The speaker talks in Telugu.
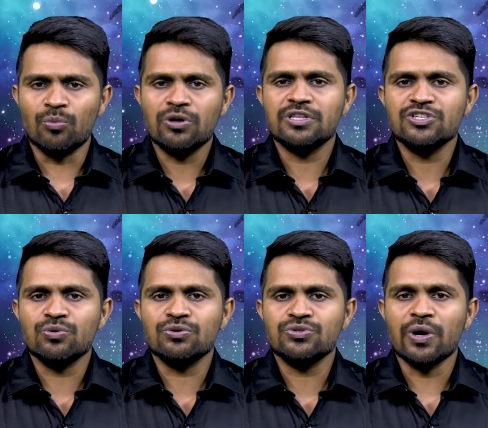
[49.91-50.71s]
బుక్
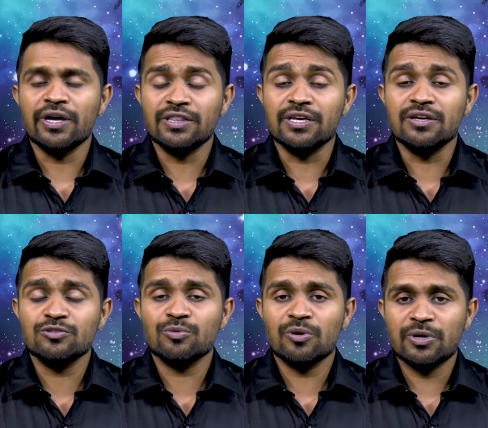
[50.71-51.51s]
తీసుకోవచ్చు అయితే ఈరోజు మనం